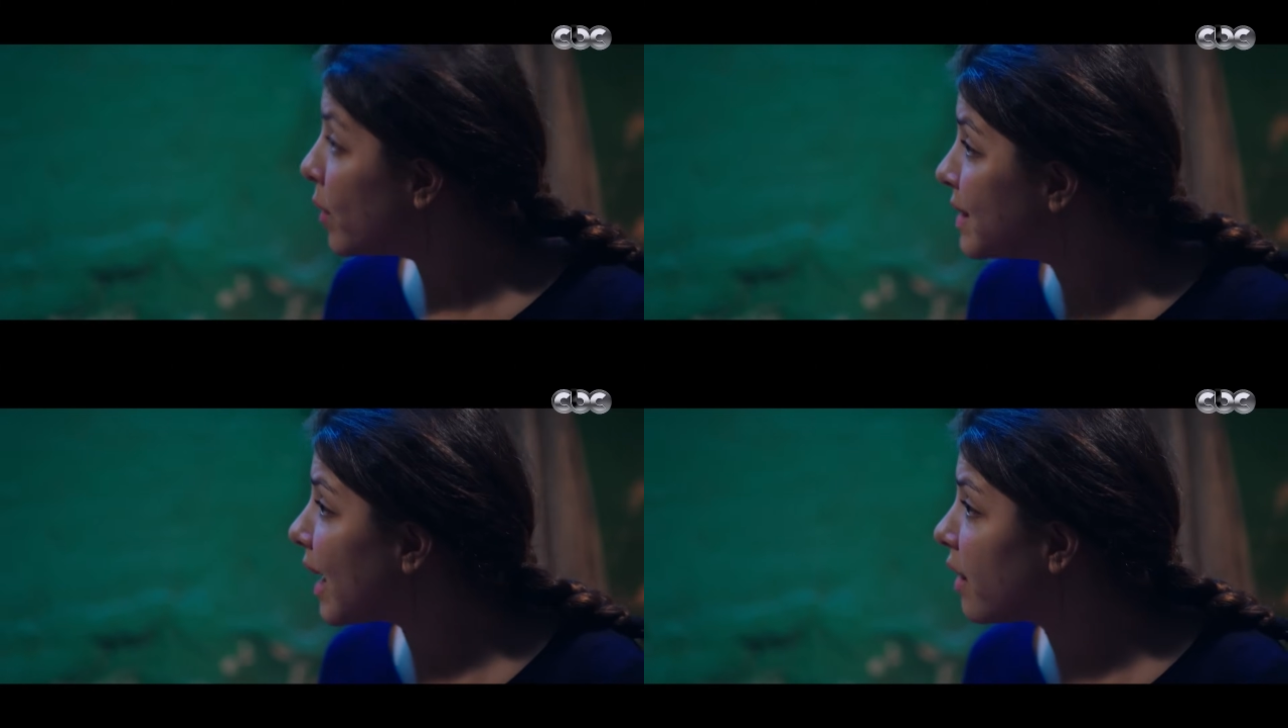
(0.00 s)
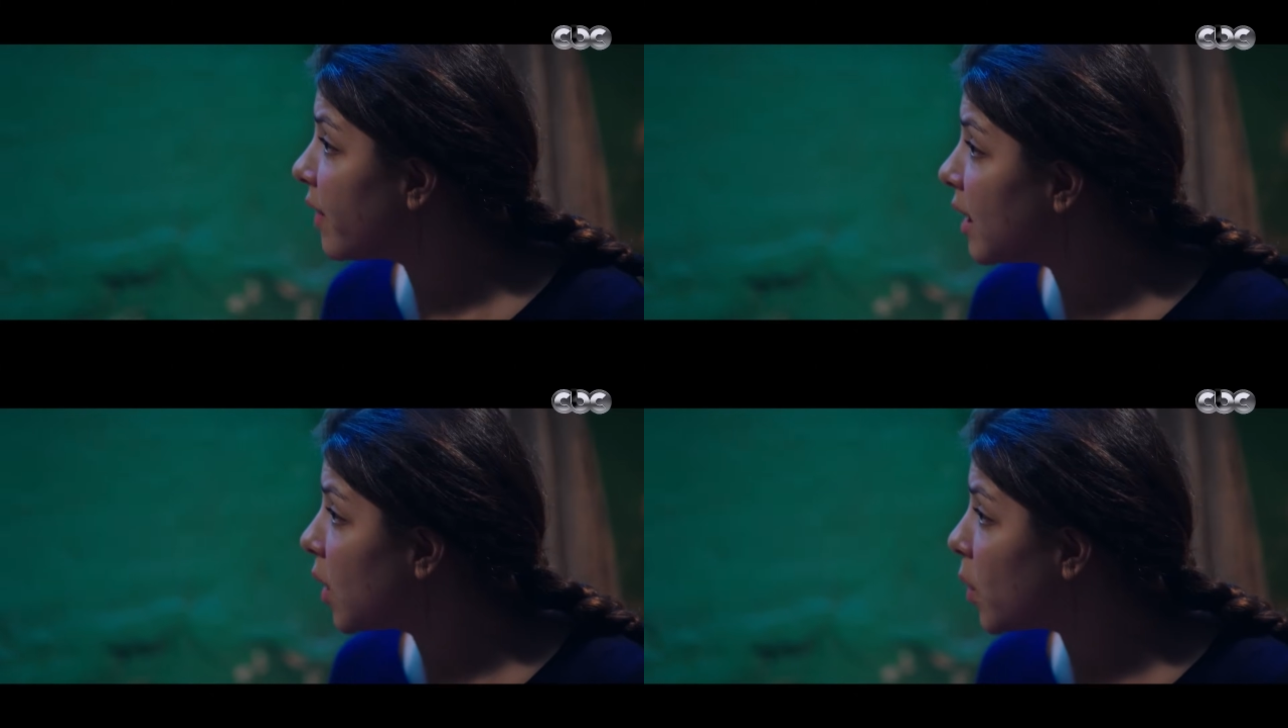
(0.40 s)
وانت
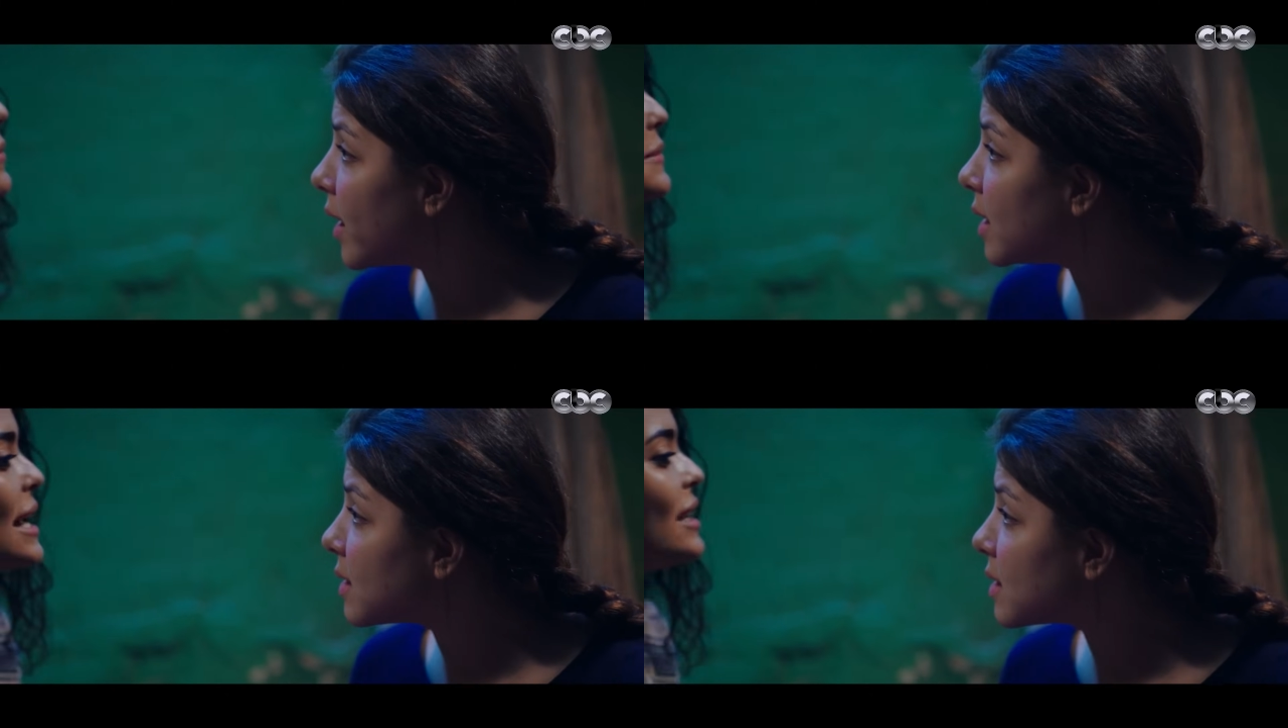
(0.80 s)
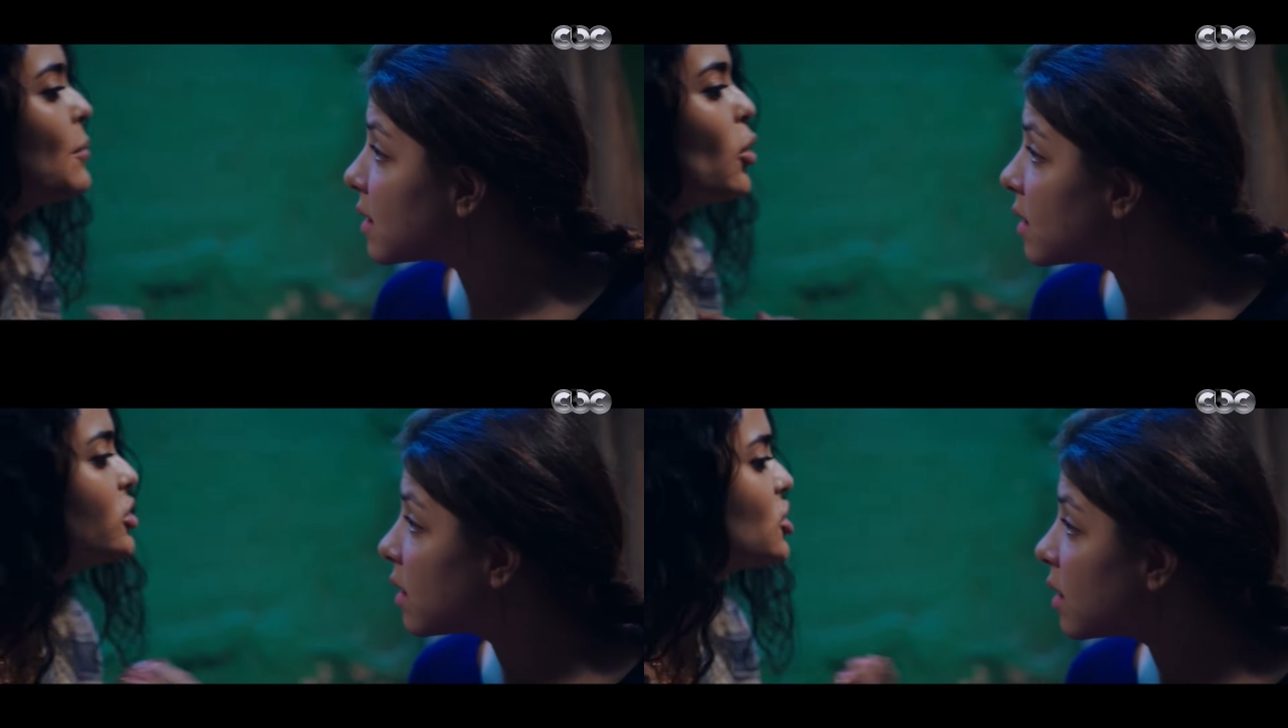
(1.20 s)
عارفه كده كويس حبيبتي انا
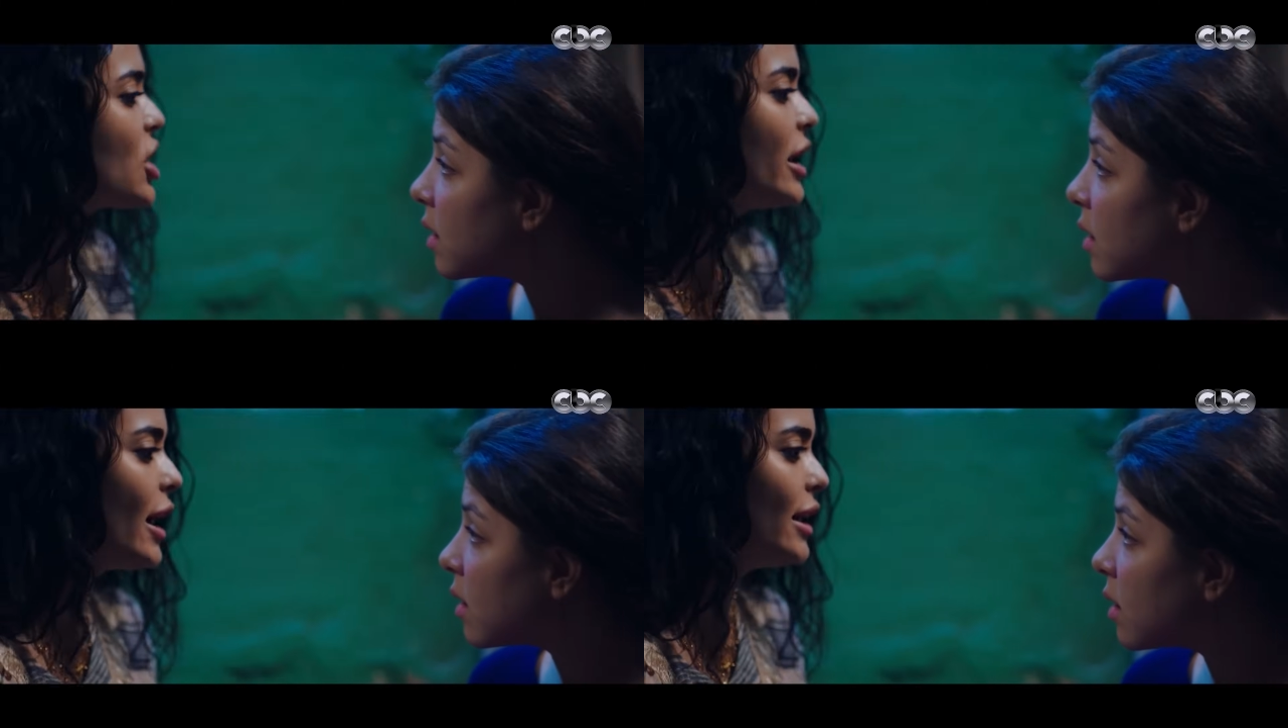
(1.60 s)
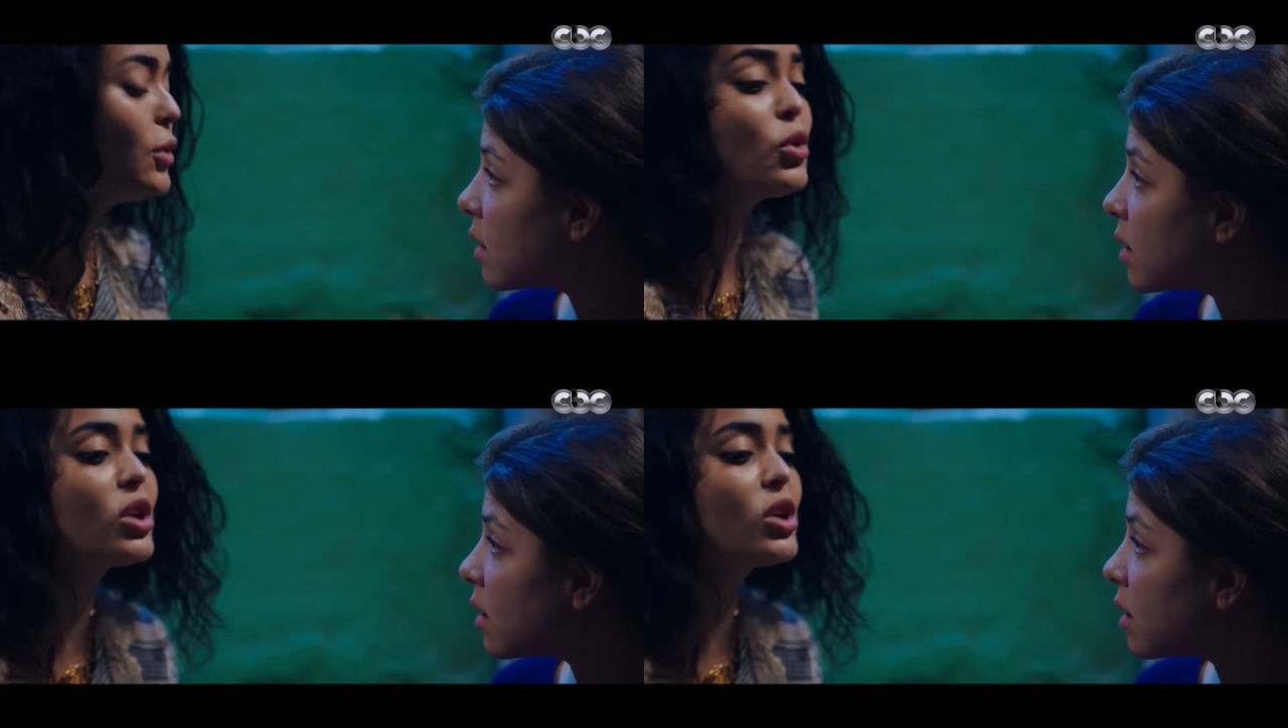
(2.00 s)
ما قلتش حاجه عليه